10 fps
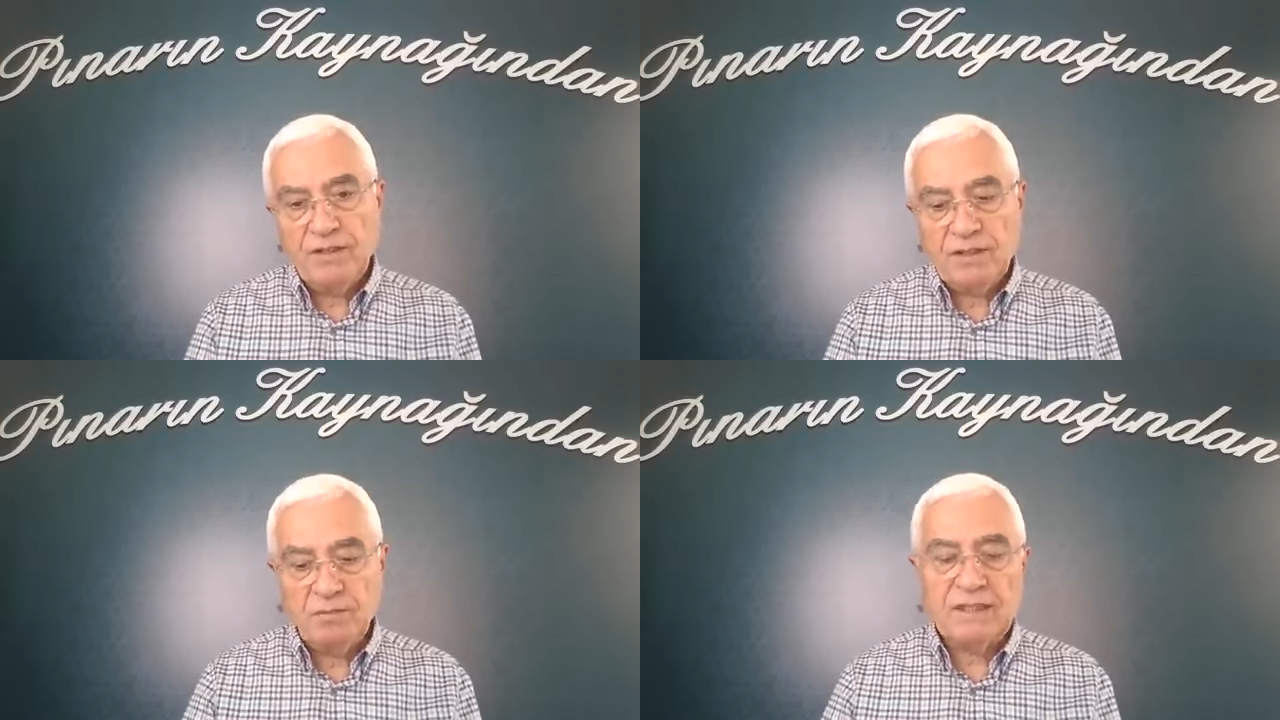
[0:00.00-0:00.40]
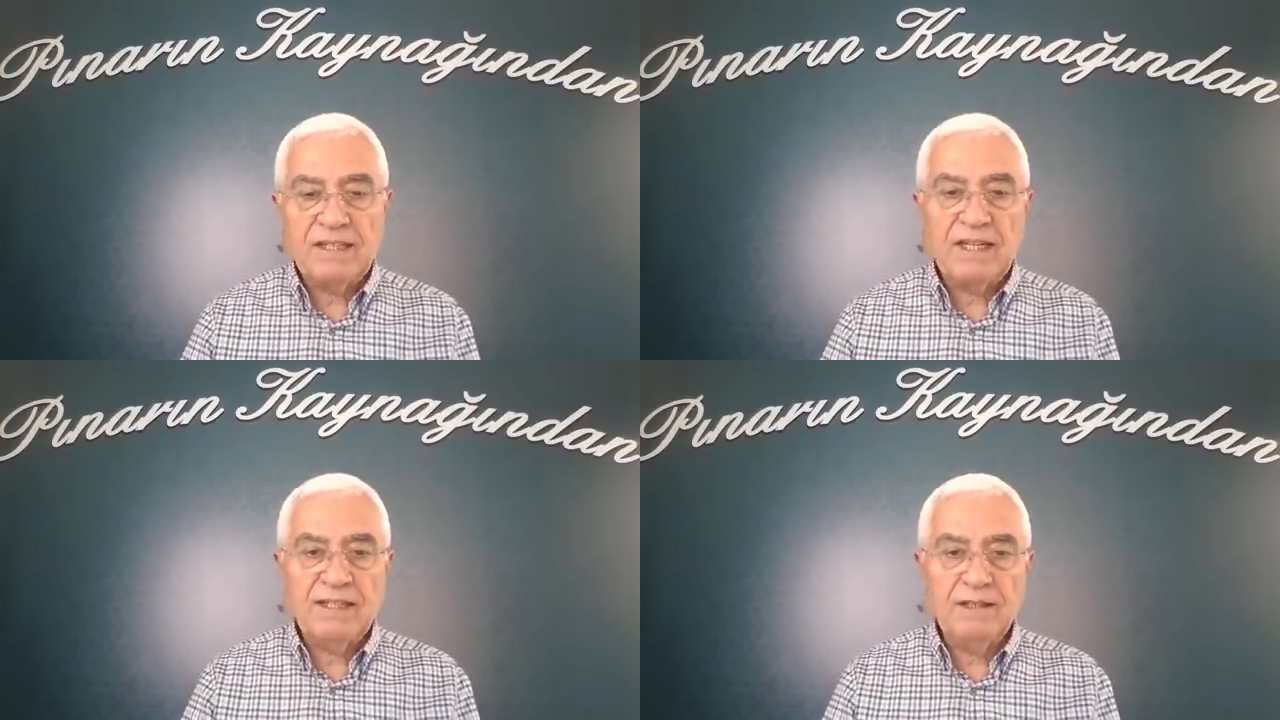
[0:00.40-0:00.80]
Şimdi
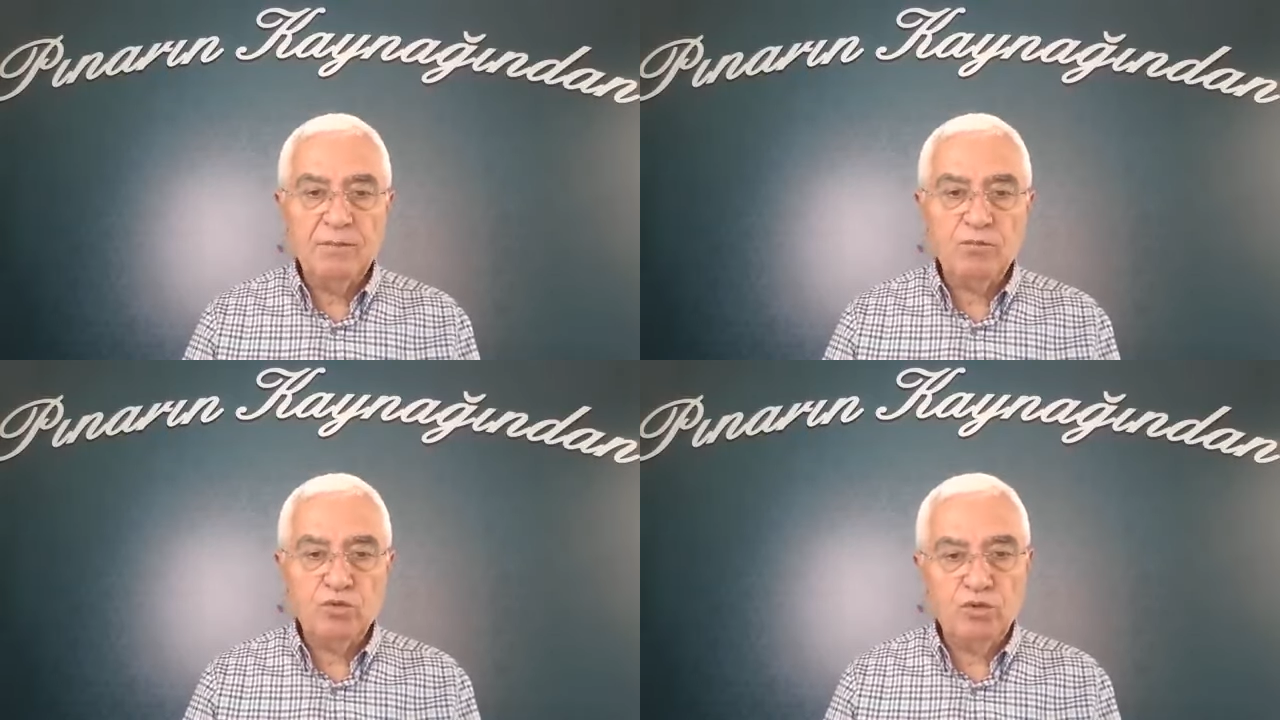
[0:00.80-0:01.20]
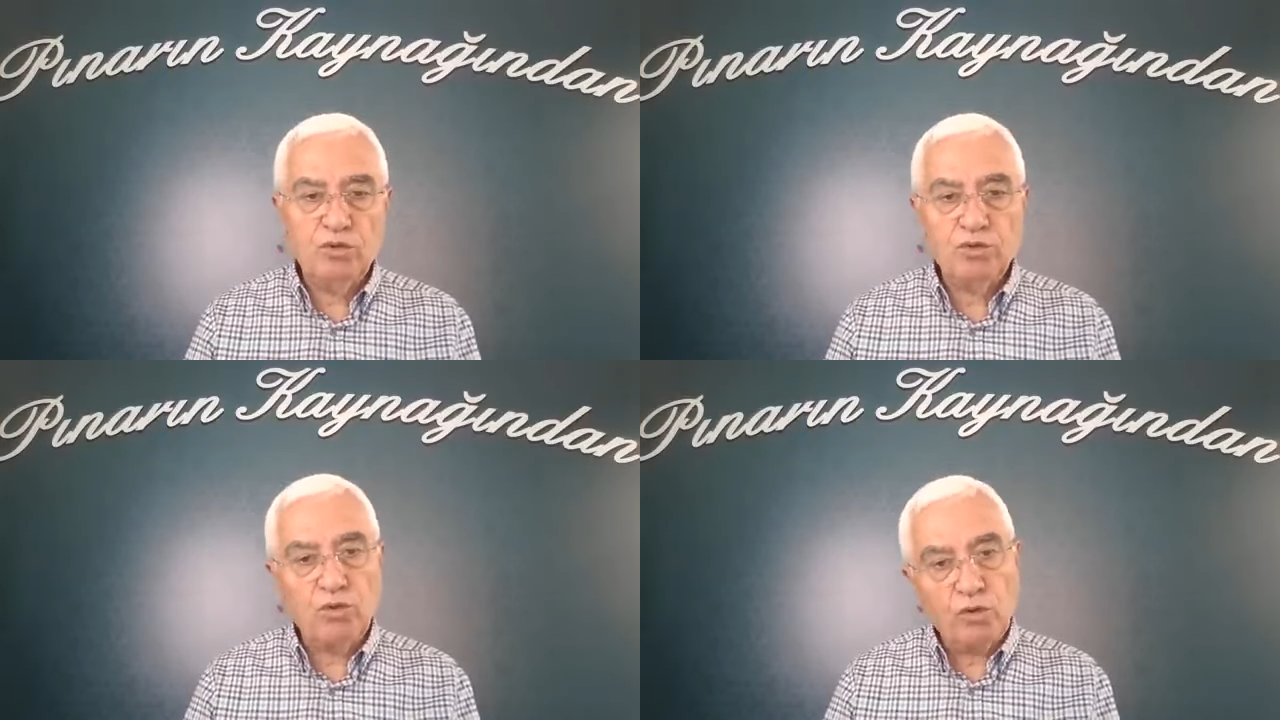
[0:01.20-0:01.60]
gelelim
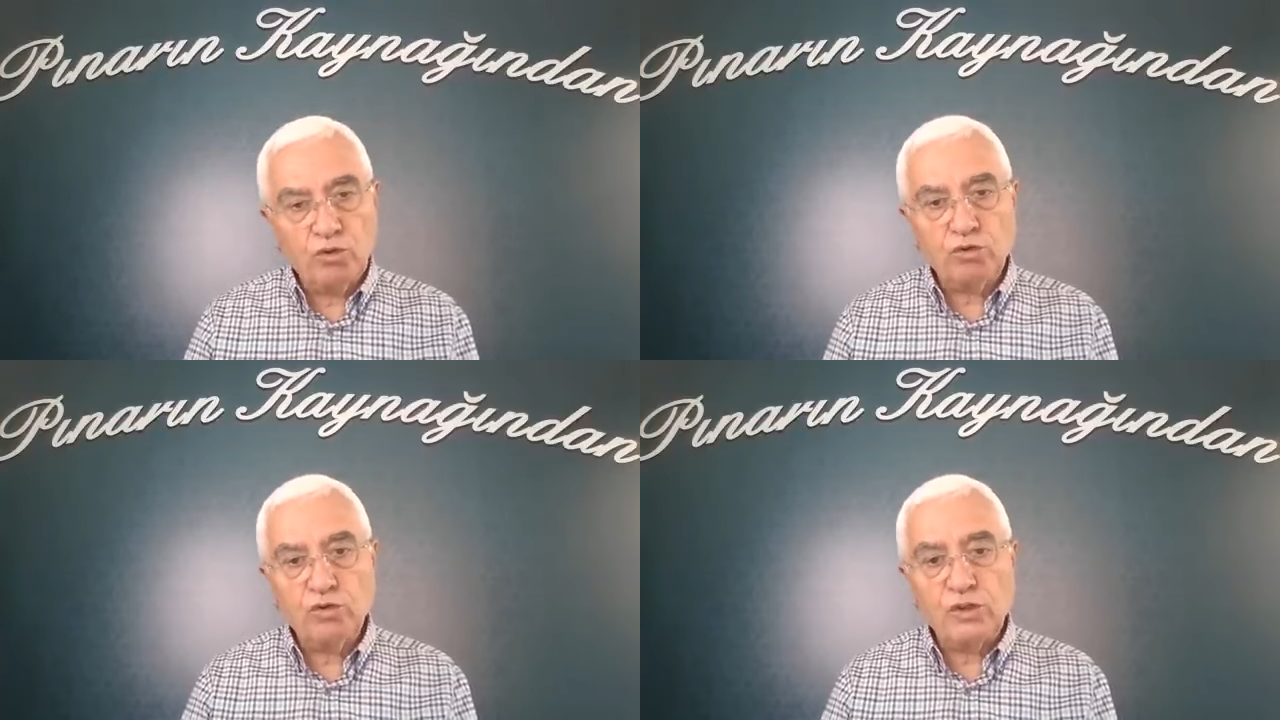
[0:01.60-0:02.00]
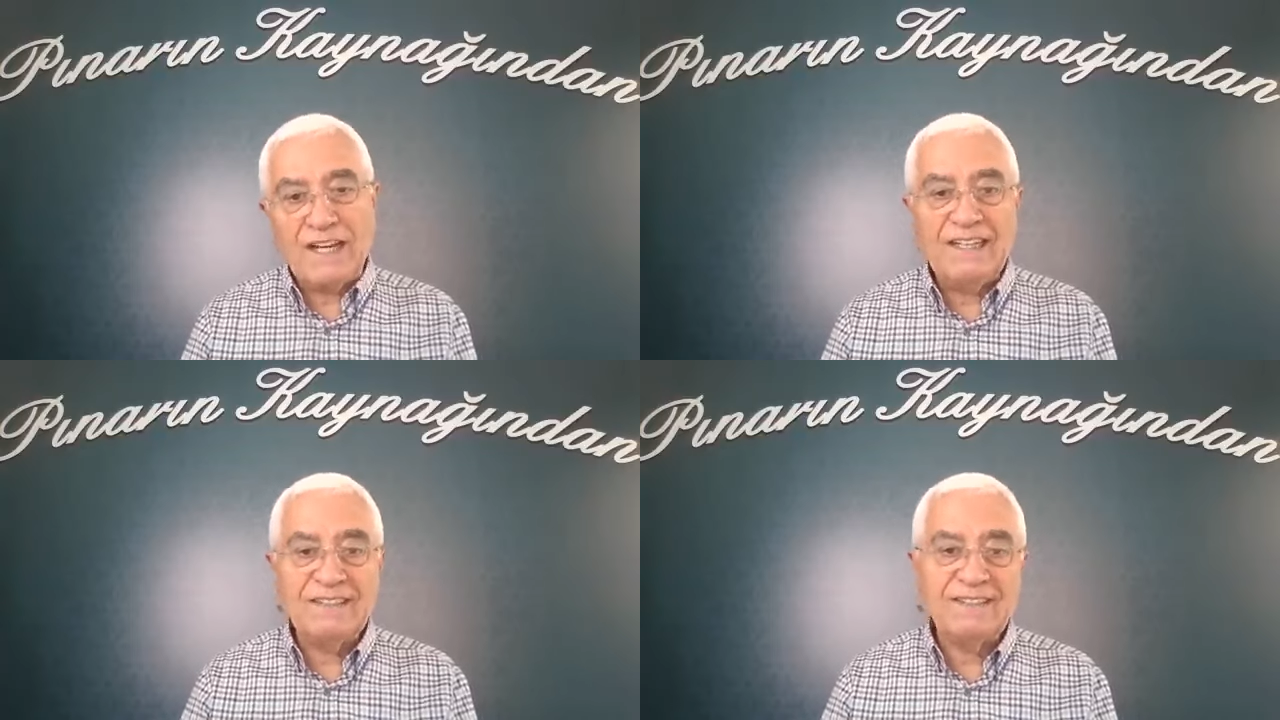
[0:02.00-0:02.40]
Nuh
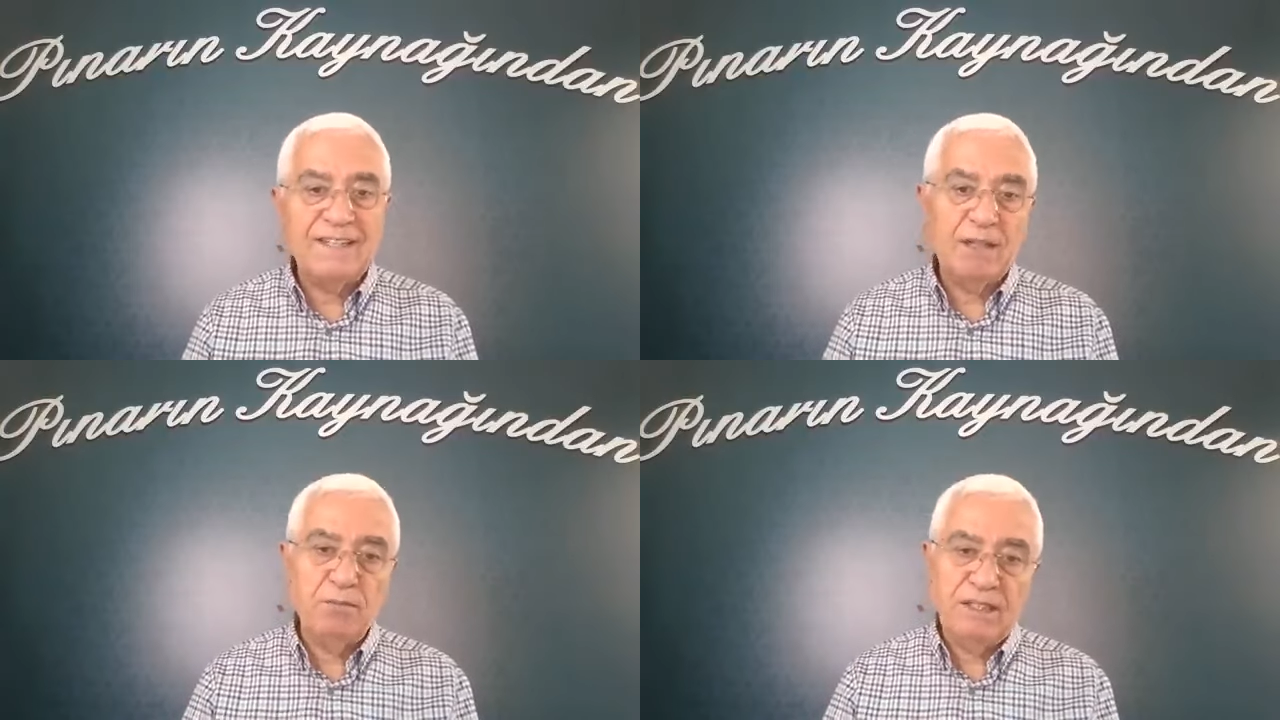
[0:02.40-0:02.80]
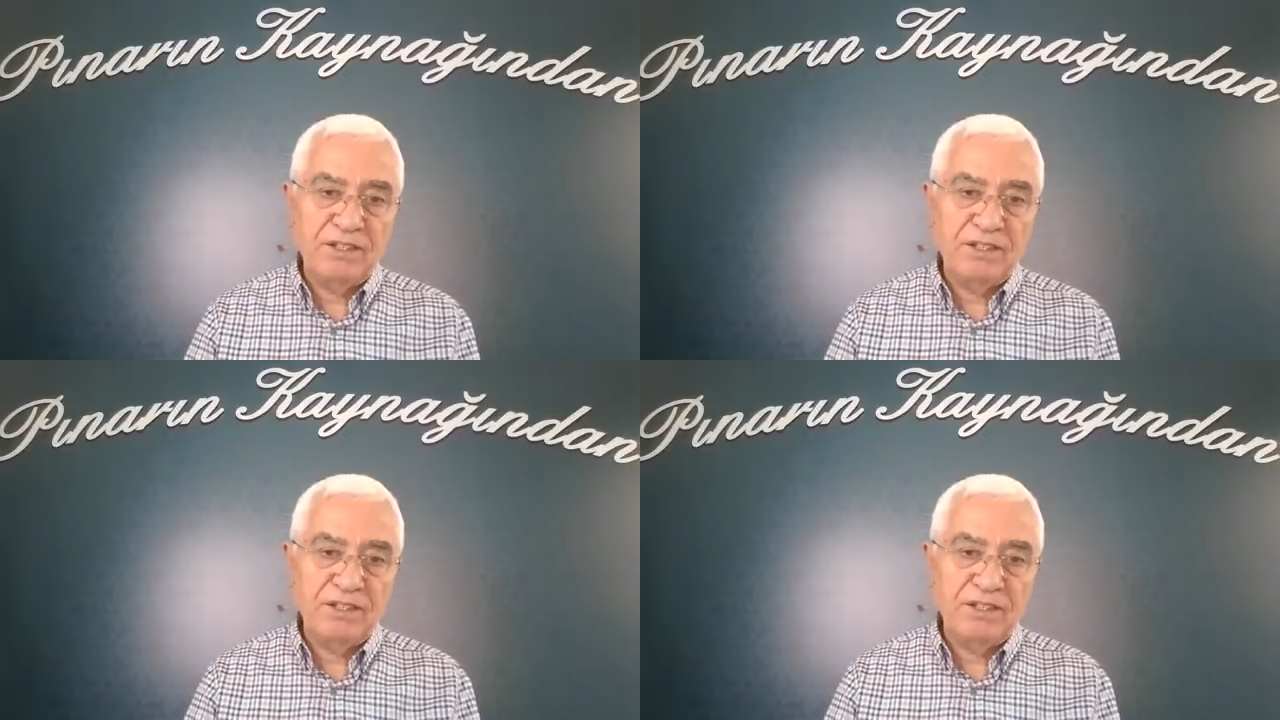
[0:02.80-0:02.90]
950 sene mi